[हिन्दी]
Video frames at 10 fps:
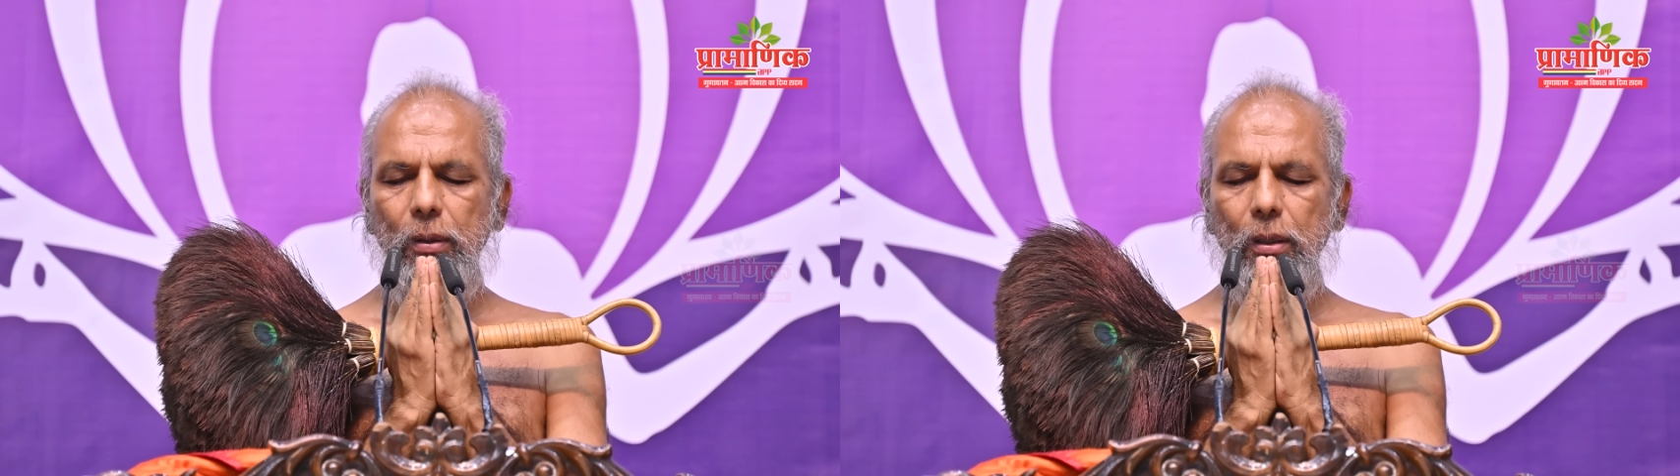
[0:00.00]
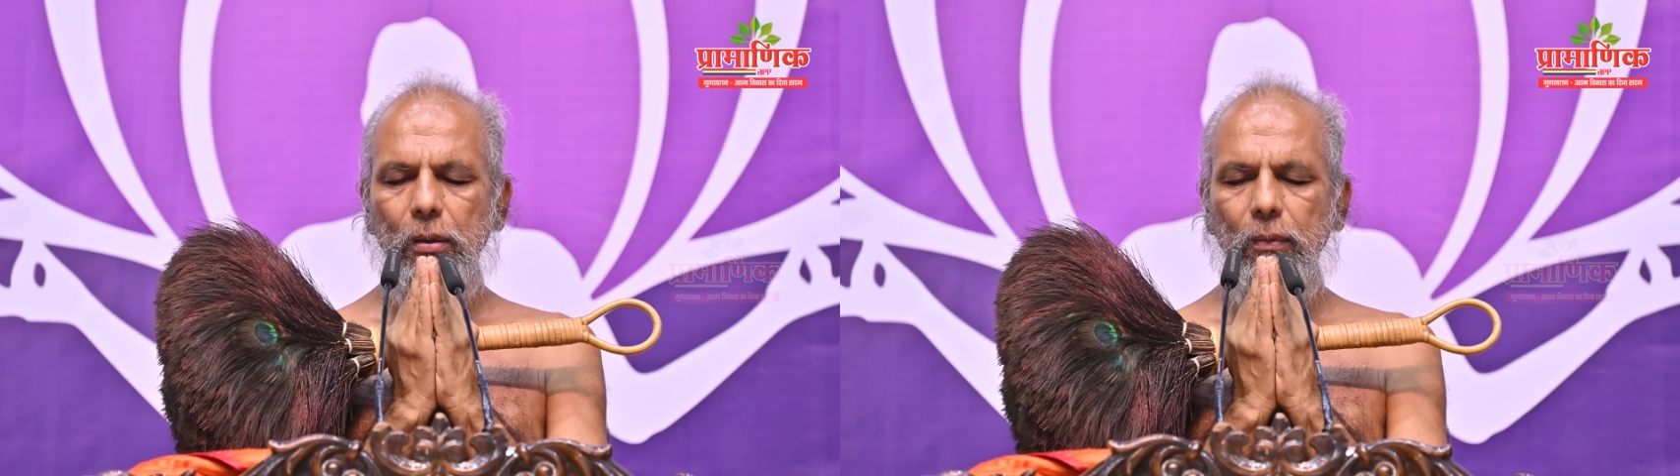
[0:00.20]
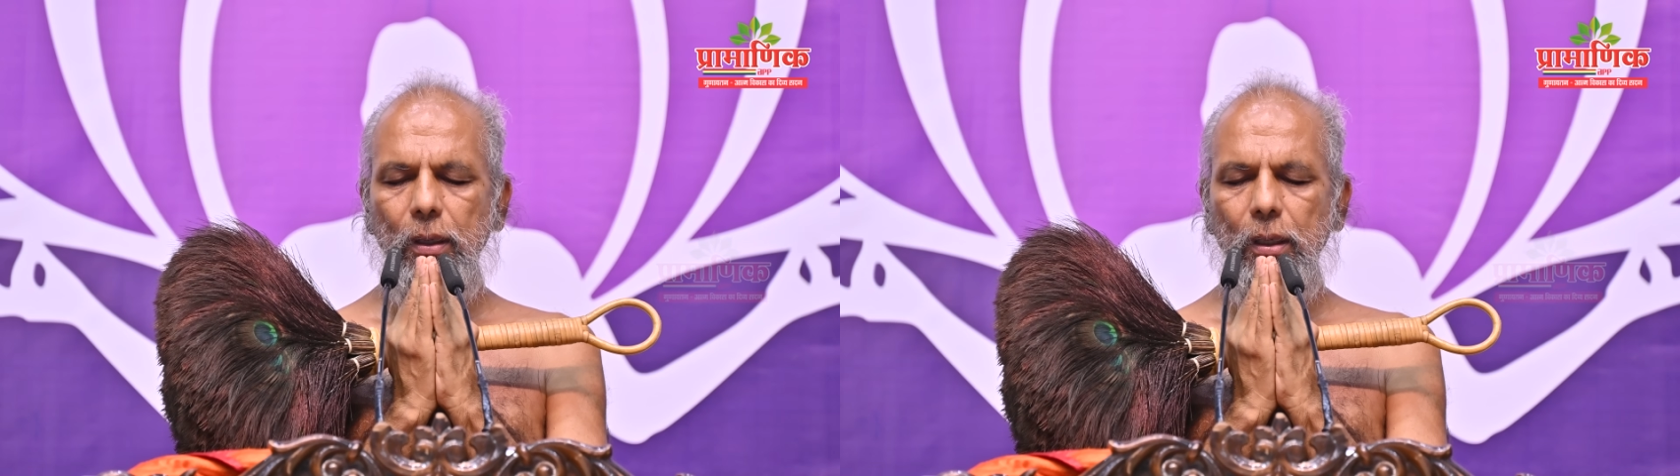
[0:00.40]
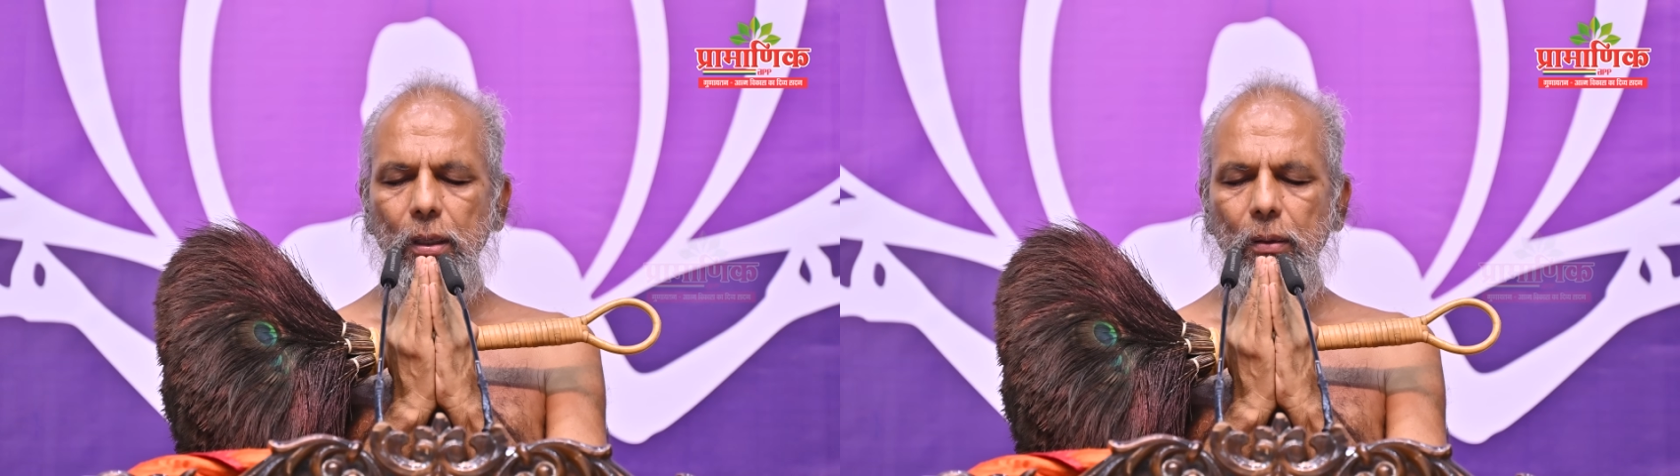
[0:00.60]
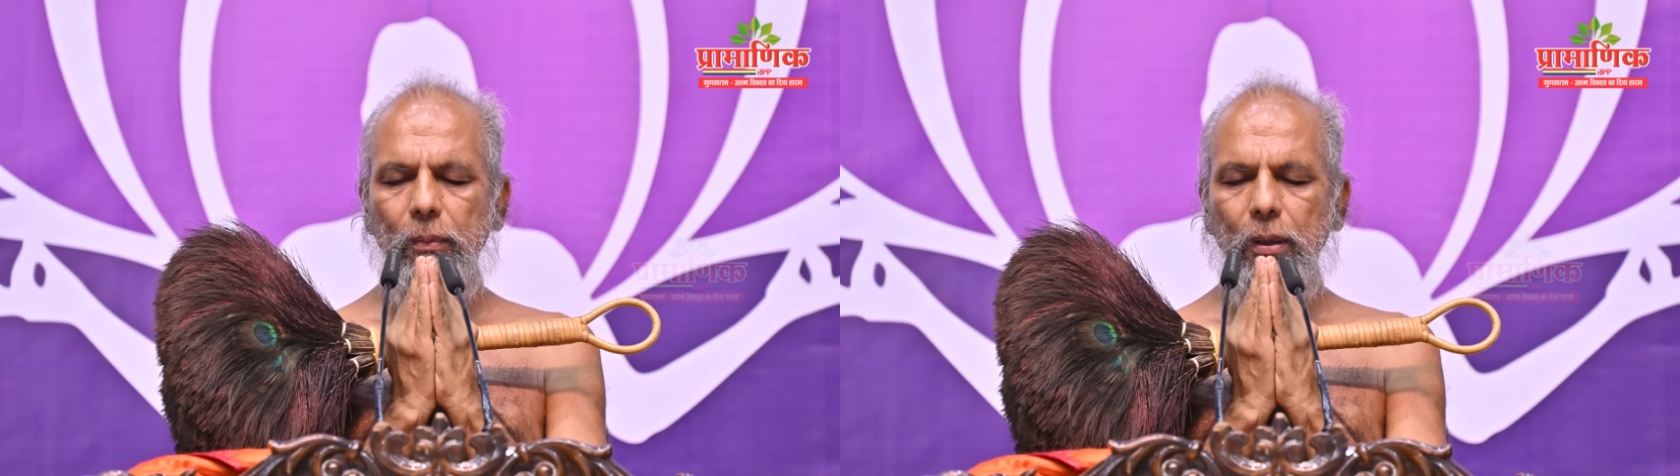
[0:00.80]

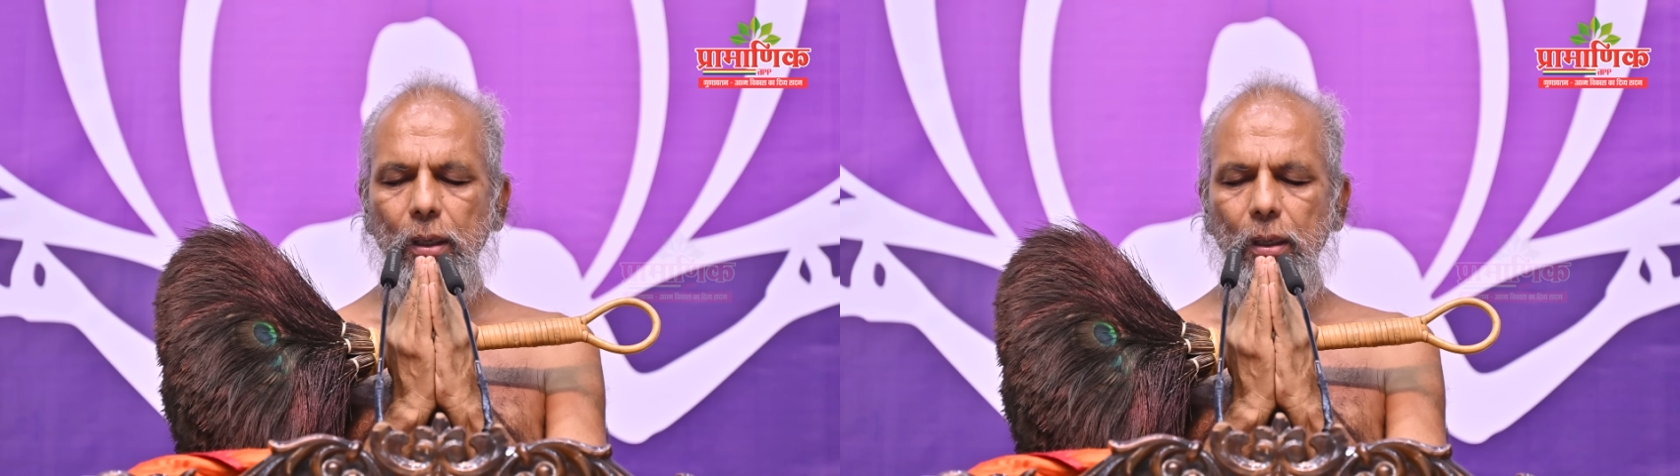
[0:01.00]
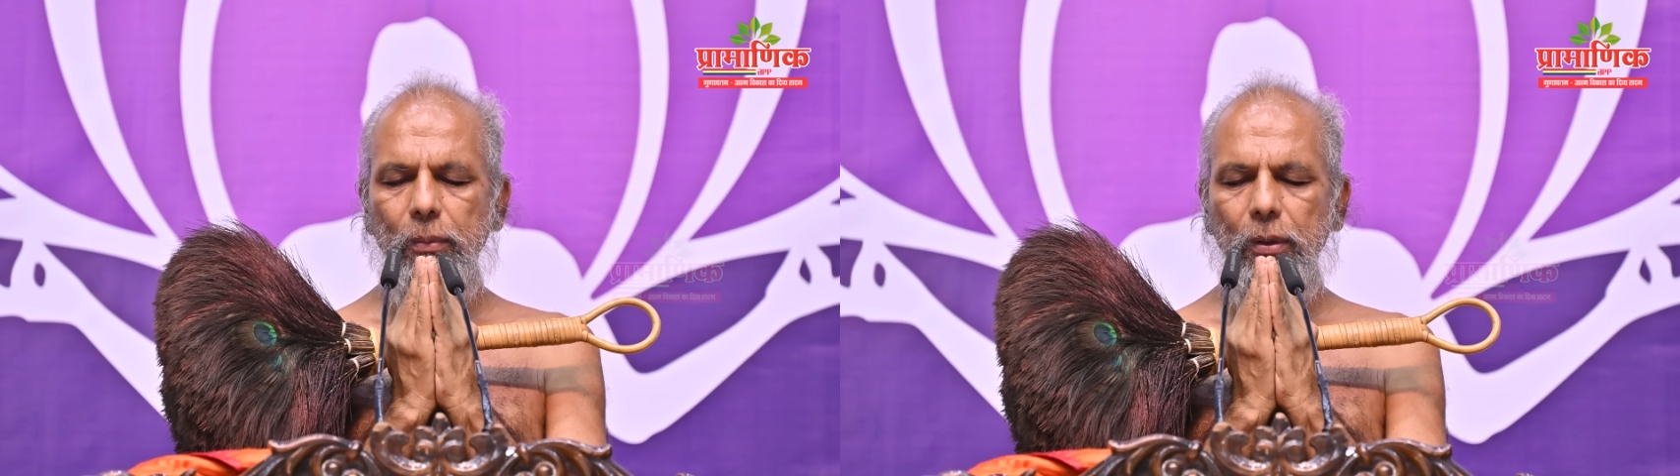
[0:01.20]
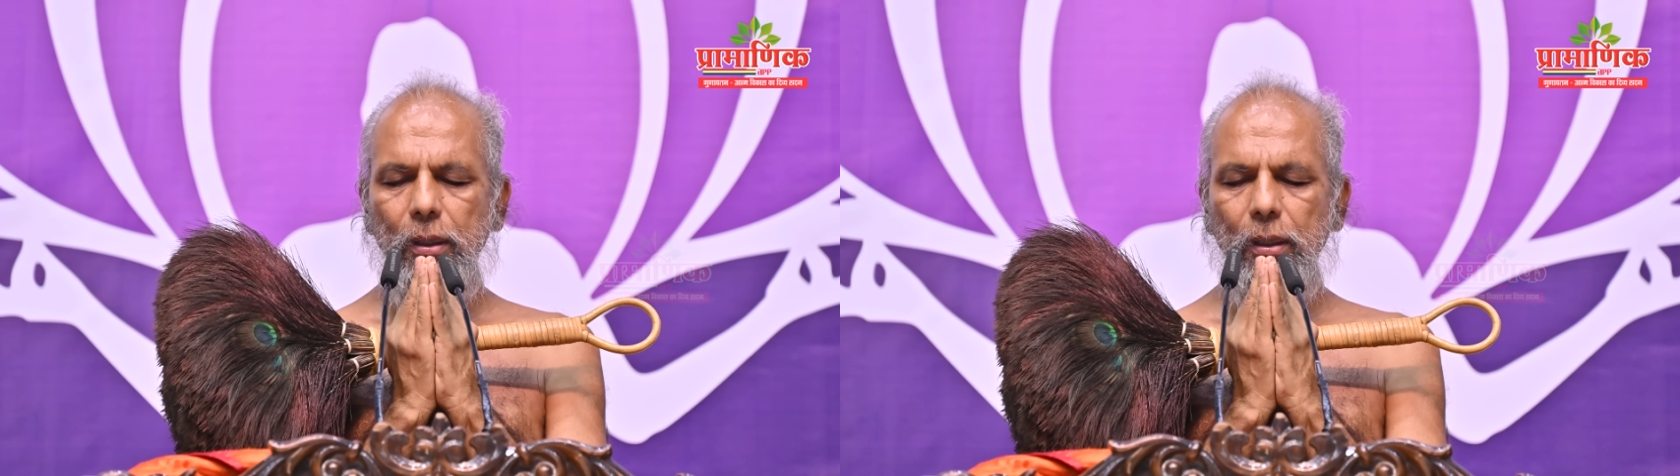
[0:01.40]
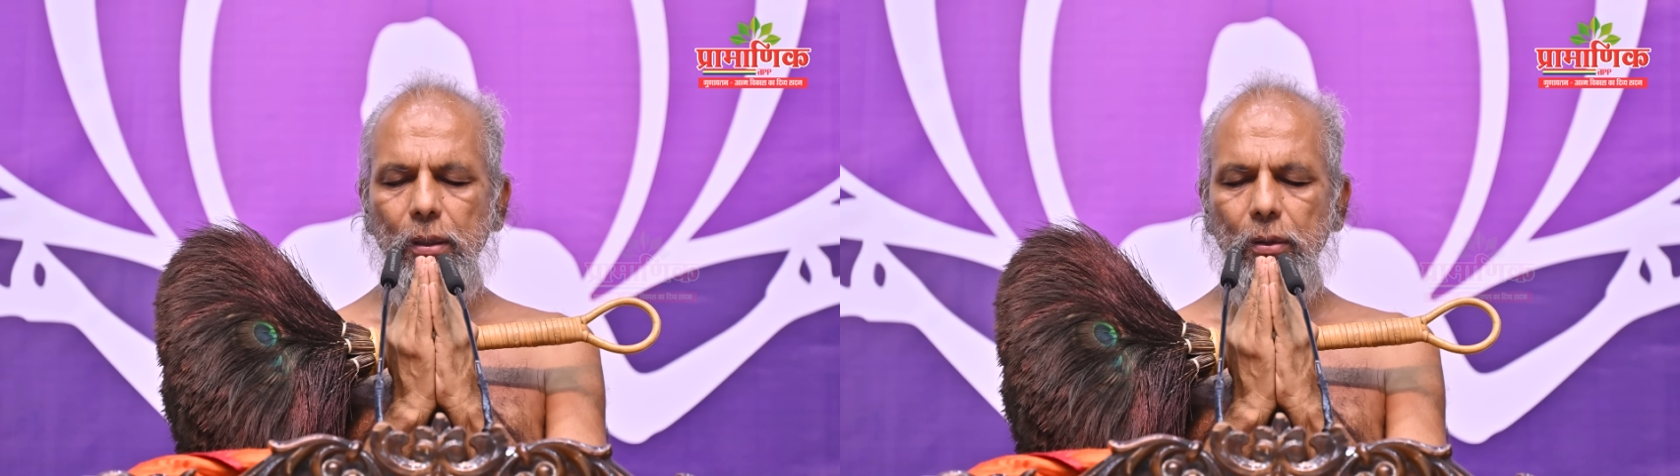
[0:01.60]
भगवान महावीर